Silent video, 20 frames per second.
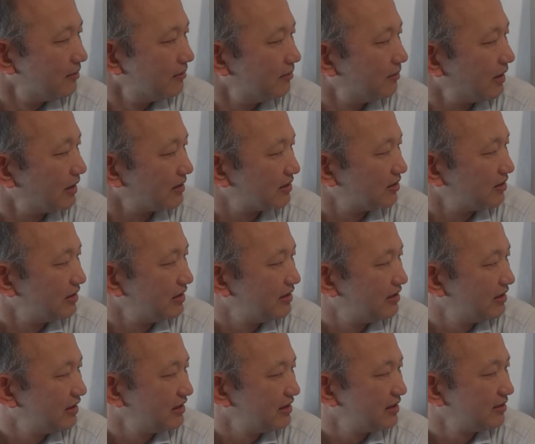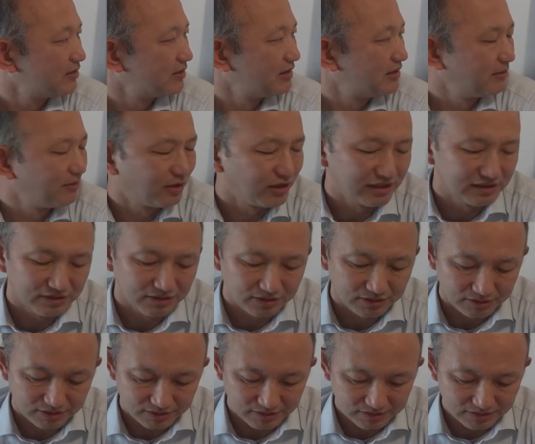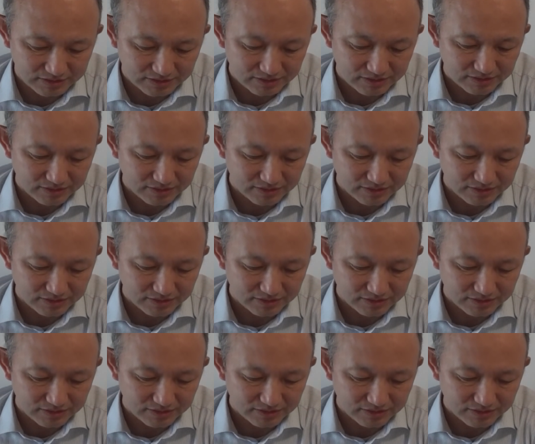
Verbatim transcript: まあ、それ、いういずれにしろ、でも、あの、